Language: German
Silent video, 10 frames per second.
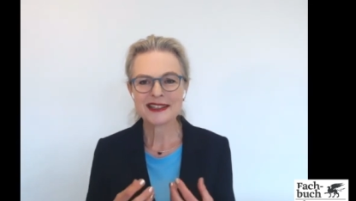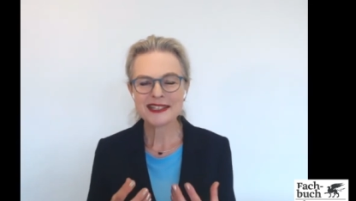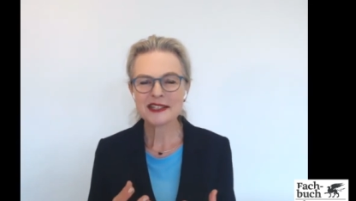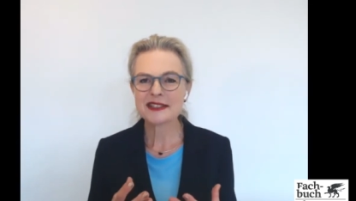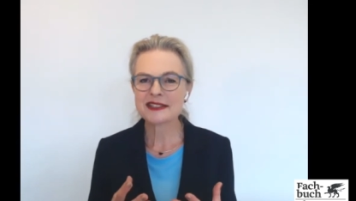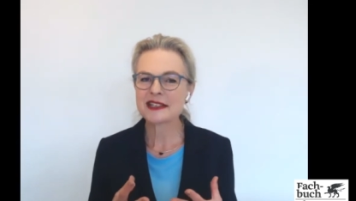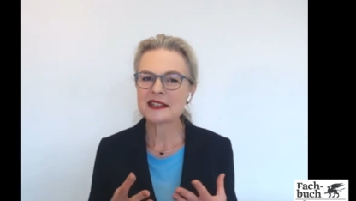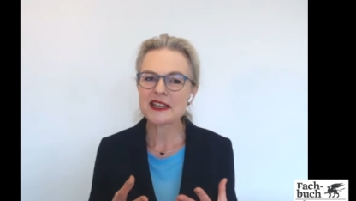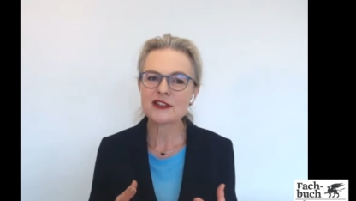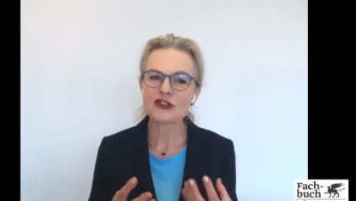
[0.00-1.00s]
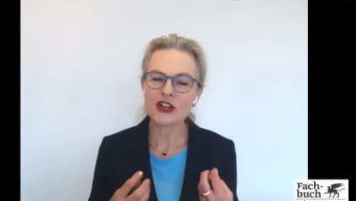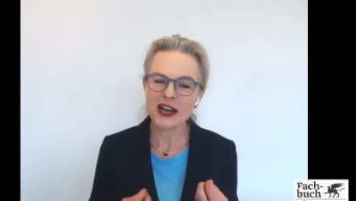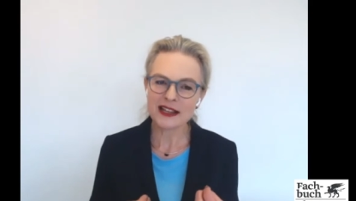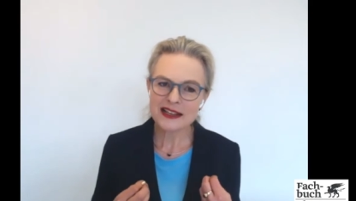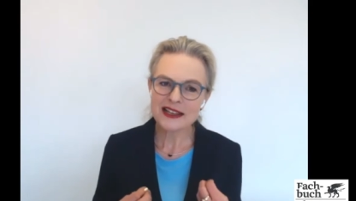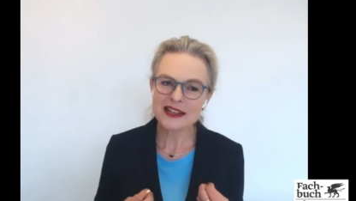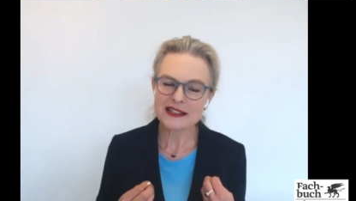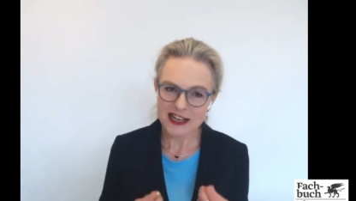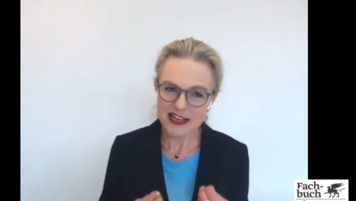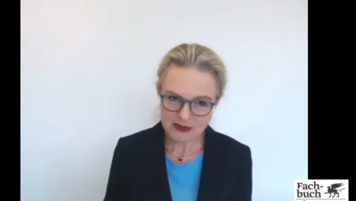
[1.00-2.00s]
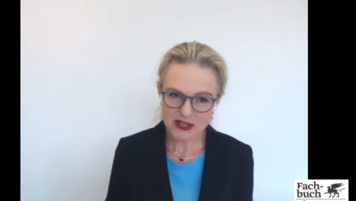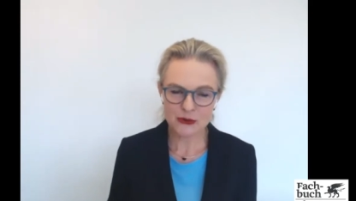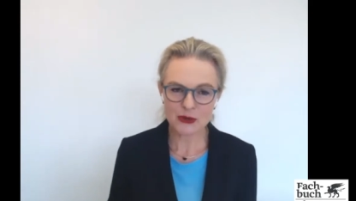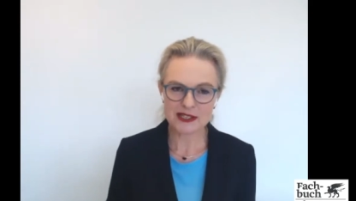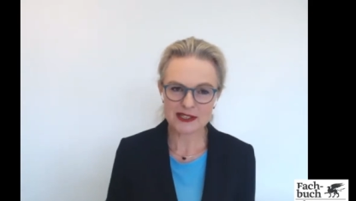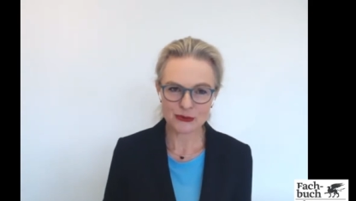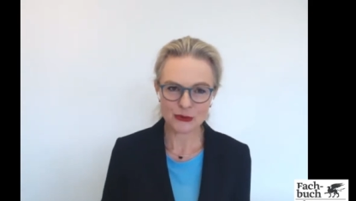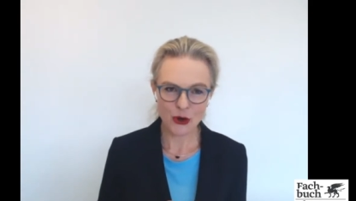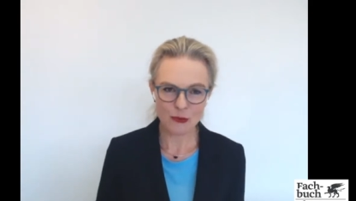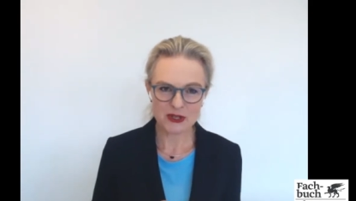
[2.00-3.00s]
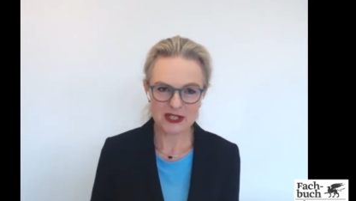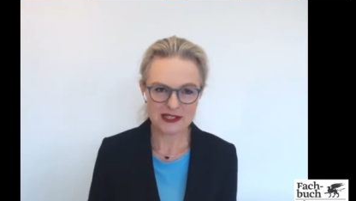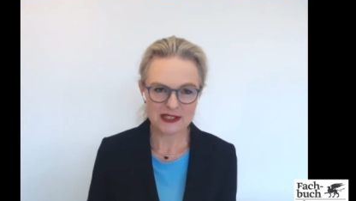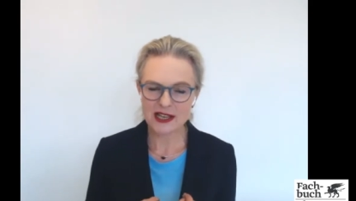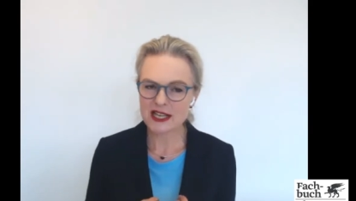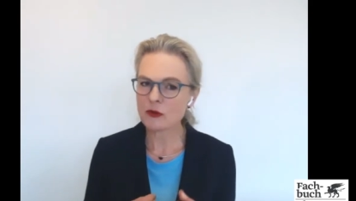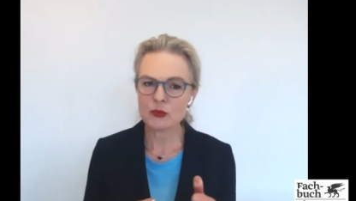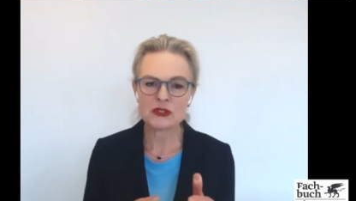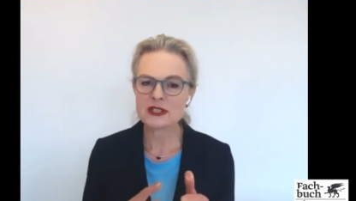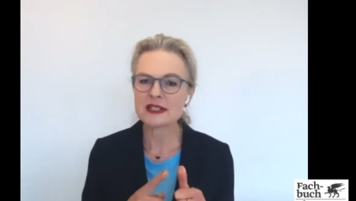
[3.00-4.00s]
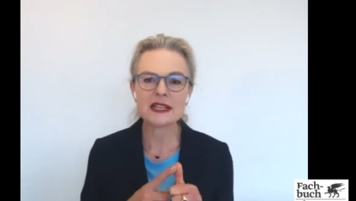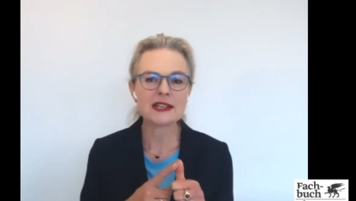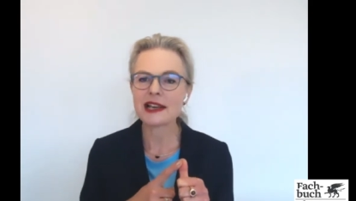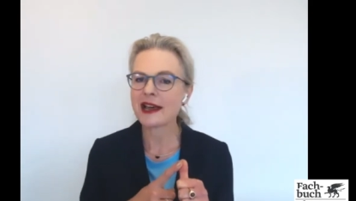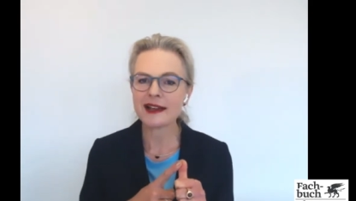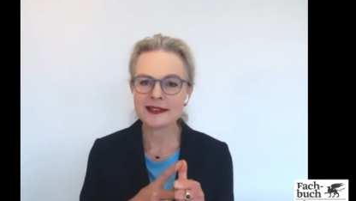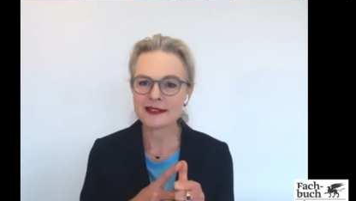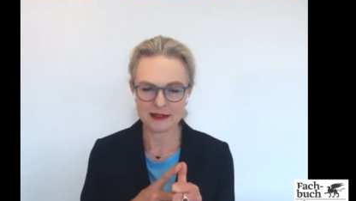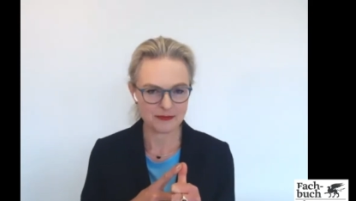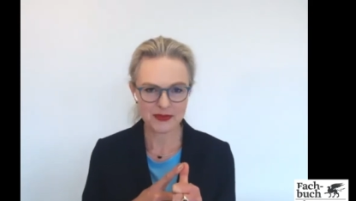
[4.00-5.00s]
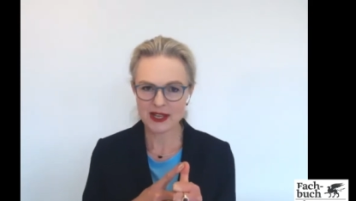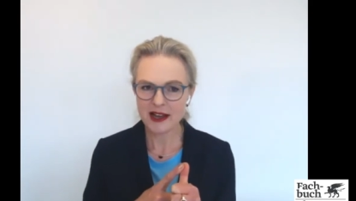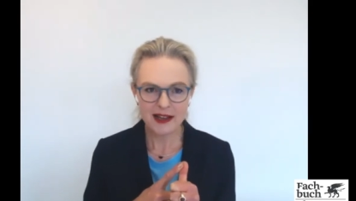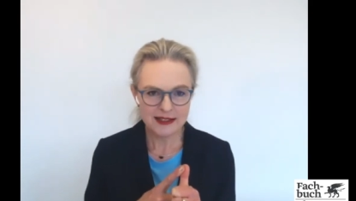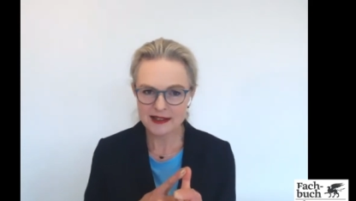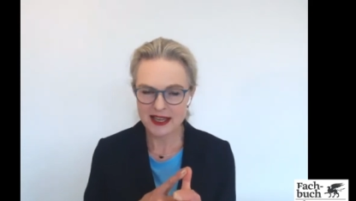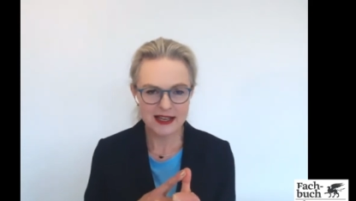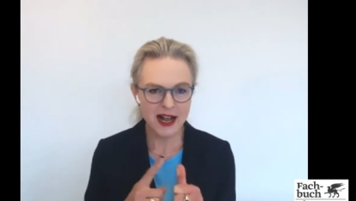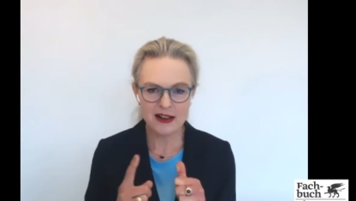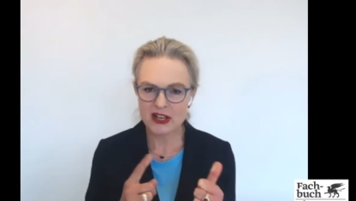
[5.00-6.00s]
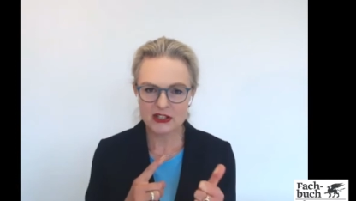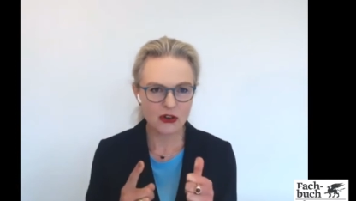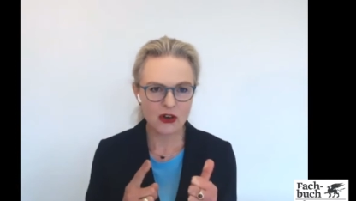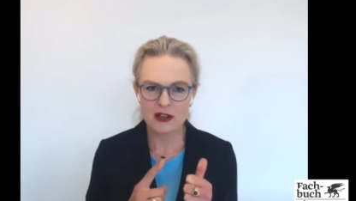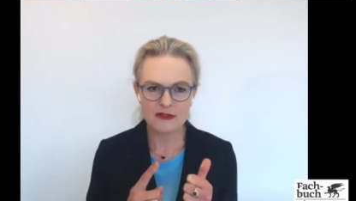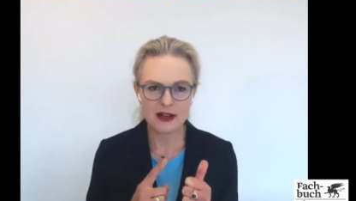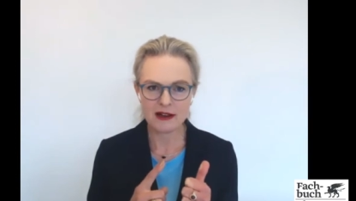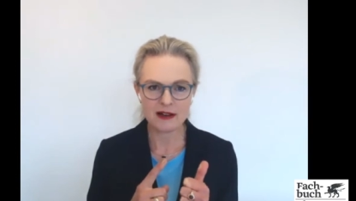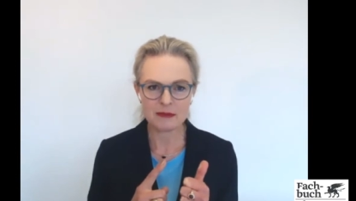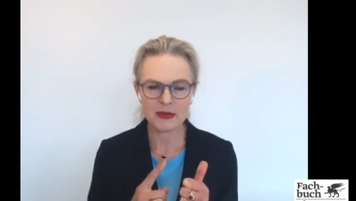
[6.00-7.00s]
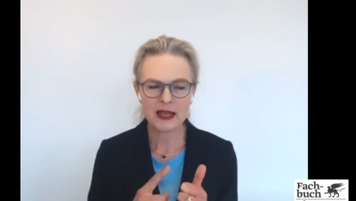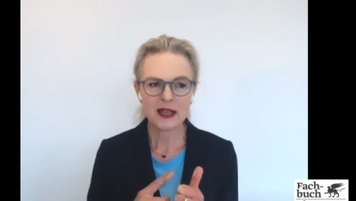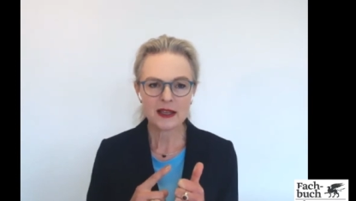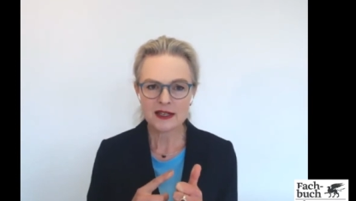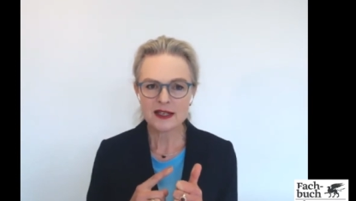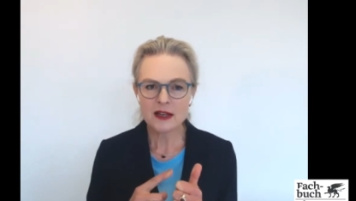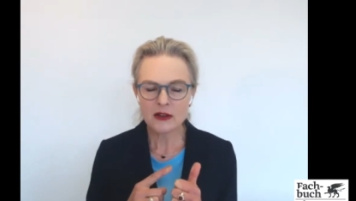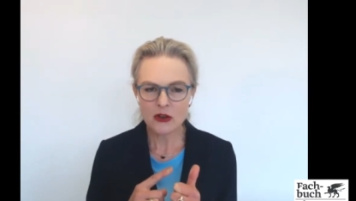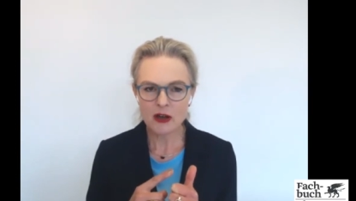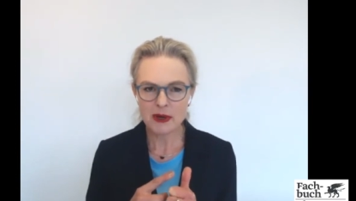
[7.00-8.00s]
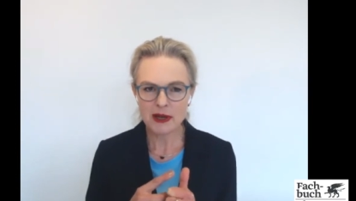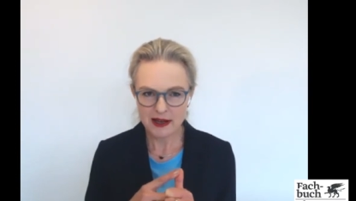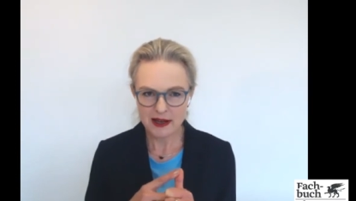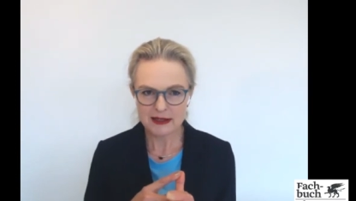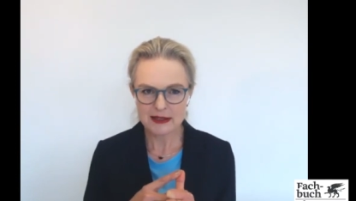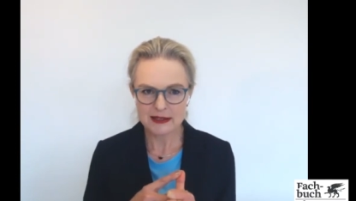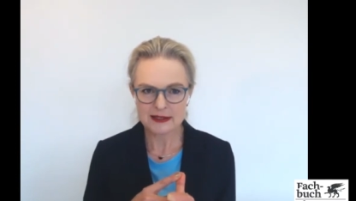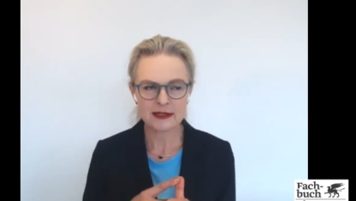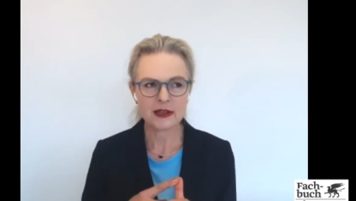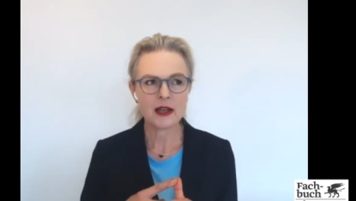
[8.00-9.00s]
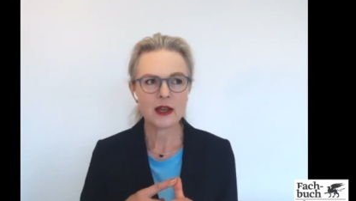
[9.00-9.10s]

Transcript: Zittern ist eine genetisch angelegte Selbstregulation Kompetenz. Das heißt, wir müssen es nicht lernen. Keiner, egal welche Rolle wir haben. Jeder Körper kann das.